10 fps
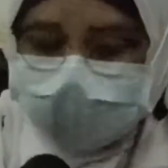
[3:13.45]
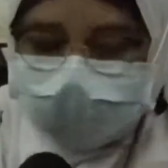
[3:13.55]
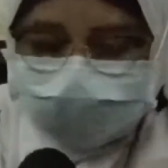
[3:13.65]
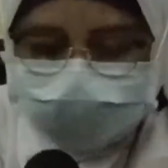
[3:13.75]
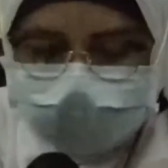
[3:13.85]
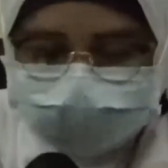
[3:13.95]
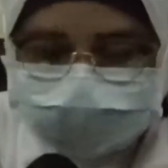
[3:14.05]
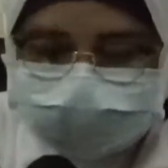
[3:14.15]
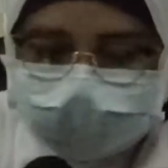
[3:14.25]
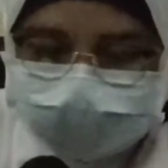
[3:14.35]
ada kurang
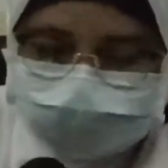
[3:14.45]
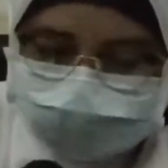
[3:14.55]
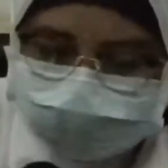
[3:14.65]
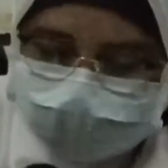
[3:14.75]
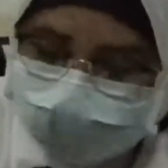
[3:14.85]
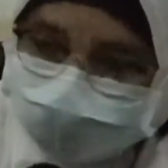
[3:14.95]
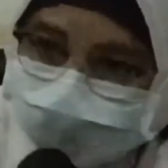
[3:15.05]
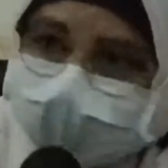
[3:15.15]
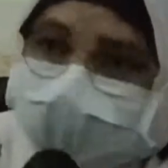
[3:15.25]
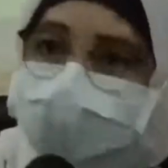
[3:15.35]
lebih 161
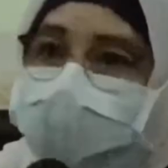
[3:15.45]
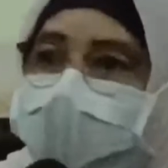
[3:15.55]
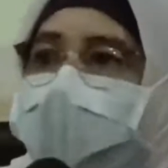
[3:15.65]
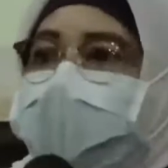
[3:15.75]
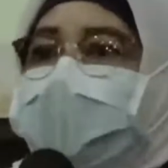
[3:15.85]
orang